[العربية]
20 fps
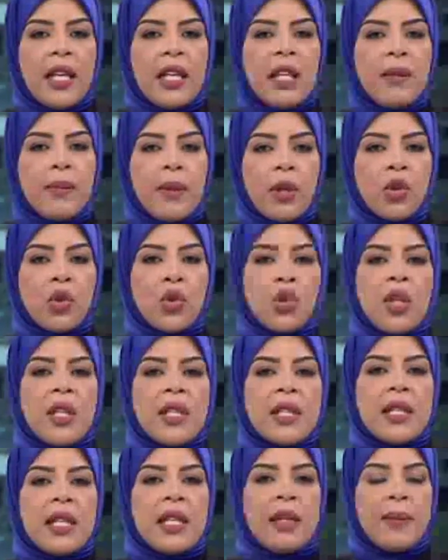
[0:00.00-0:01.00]

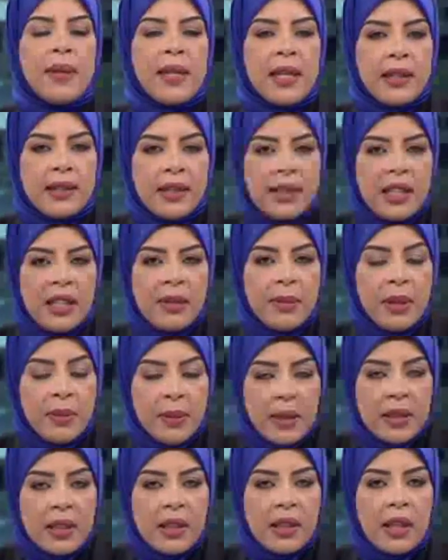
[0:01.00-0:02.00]
المجلس البلدي
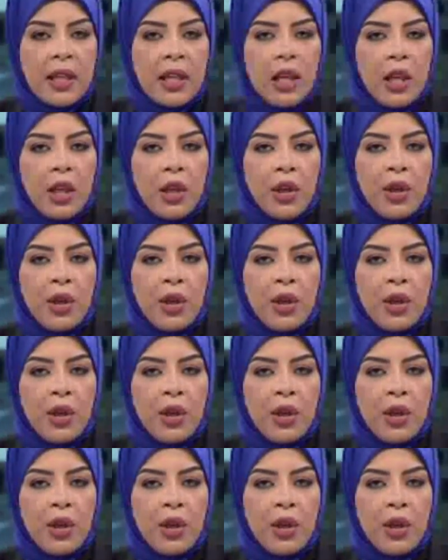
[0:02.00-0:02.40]
بالمدينة